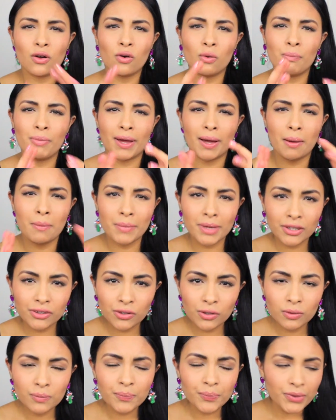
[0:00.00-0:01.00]
con
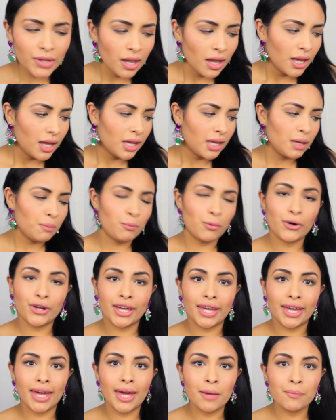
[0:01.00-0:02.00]
pegamento,
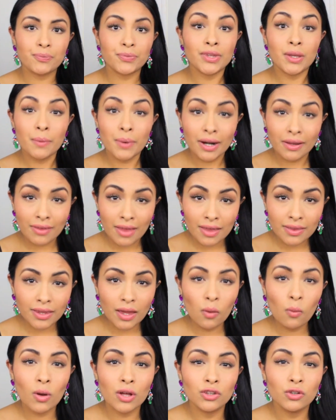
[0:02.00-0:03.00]
porque de verdad
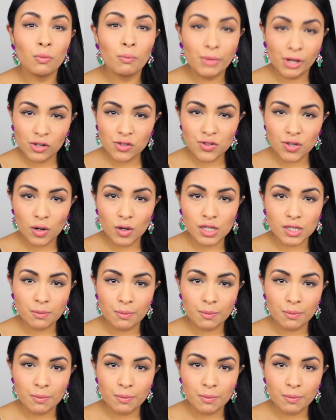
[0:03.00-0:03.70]
que cuando menos te lo